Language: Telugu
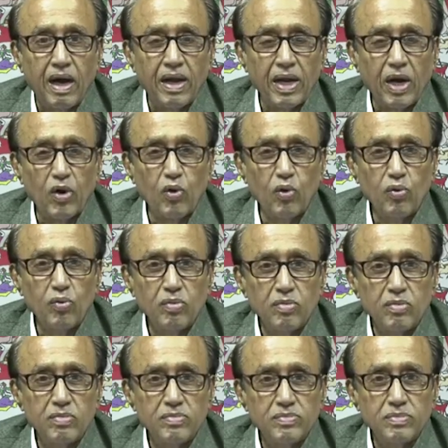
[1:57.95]
ఆనాడు
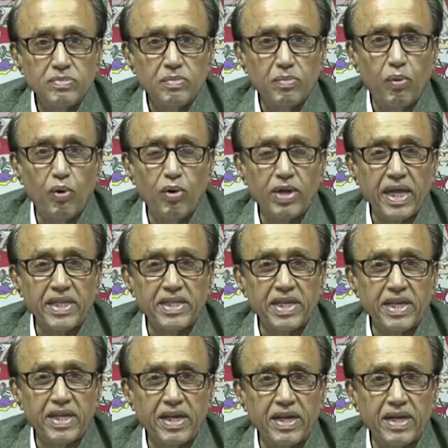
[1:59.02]
భూ
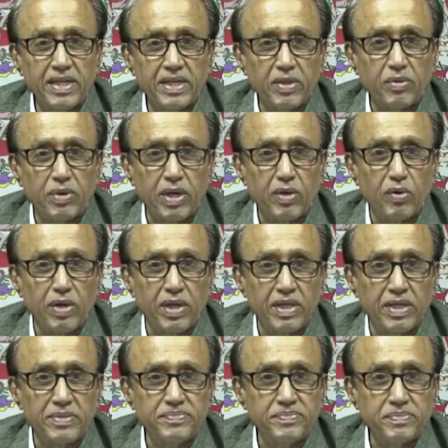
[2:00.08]
కేంద్రీకరణ తీవ్రంగా
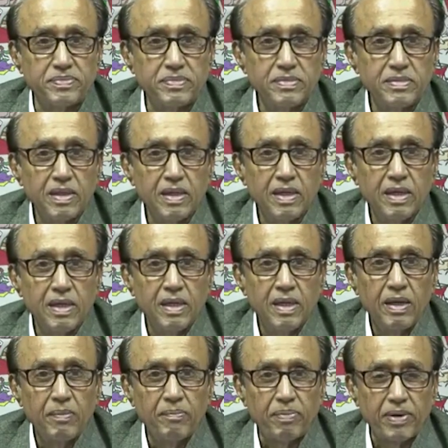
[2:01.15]
ఉండేది
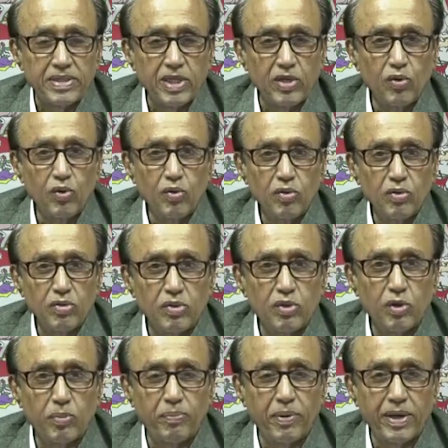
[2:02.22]
ప్రజలు
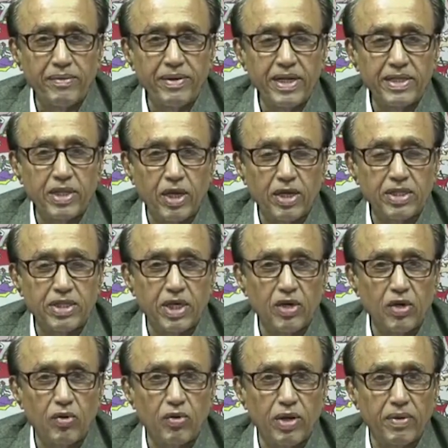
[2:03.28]
దుర్భరమైన
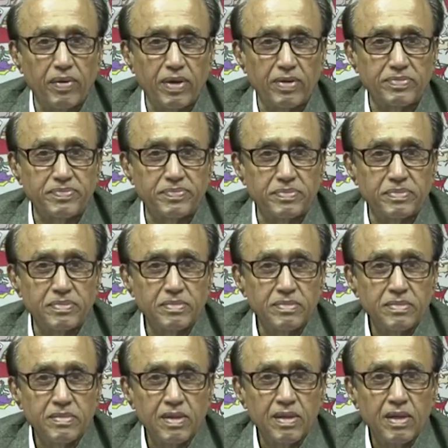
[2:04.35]
దారిద్ర్యంలో ఉండేవారు
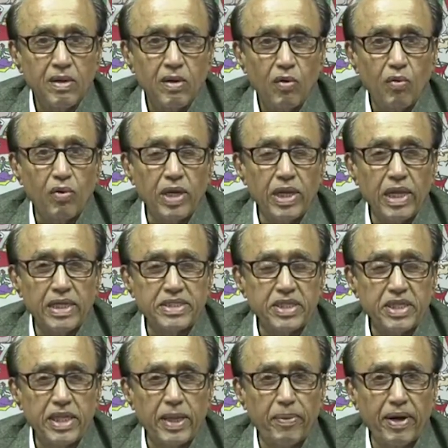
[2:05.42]
ఉన్న
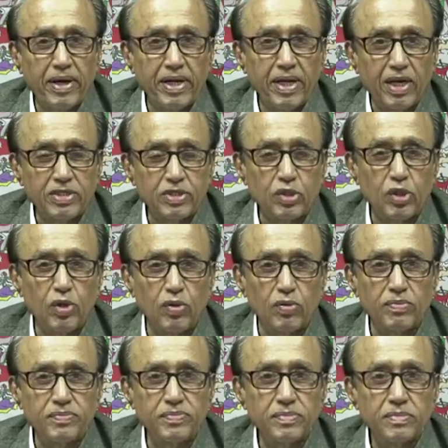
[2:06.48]
చిన్నపాటి ఆస్తులను
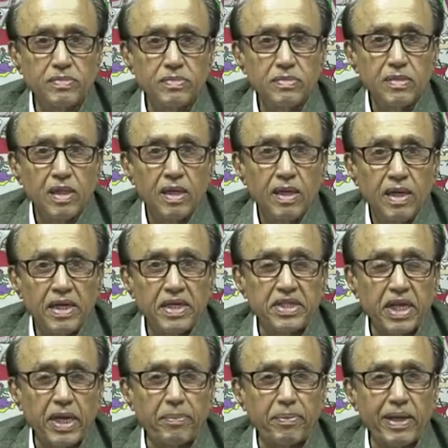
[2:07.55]

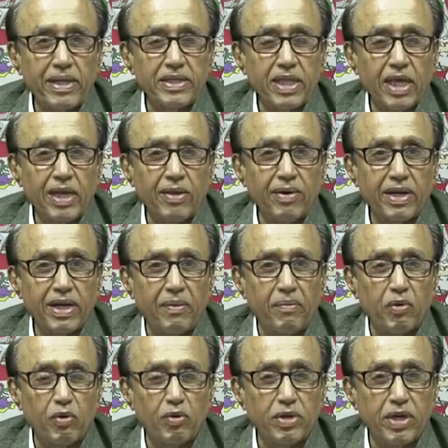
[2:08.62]
ఇతర ప్రాంతాల వారికి
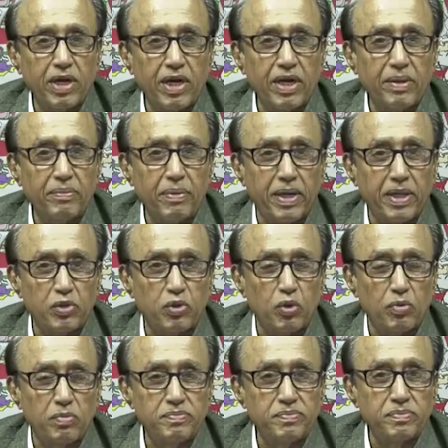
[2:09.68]
అమ్ముకుంటారనే
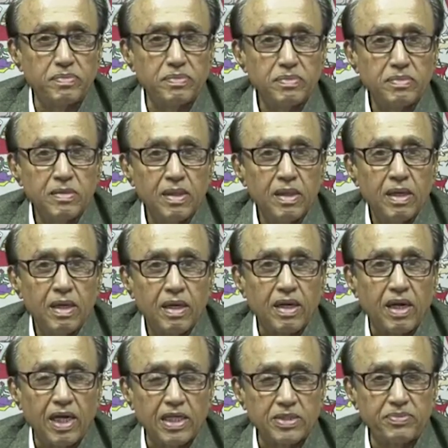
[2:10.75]
భయంతో
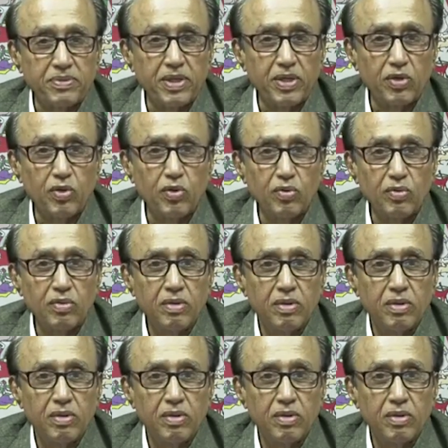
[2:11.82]
కాశ్మీరును